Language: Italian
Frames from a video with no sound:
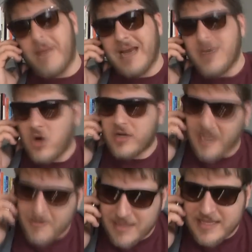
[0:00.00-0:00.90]
me la ricorda
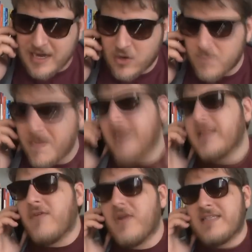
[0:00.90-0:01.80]
la bandiera cubana,
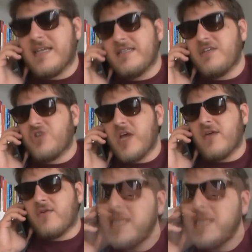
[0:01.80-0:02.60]
devo essere sincero.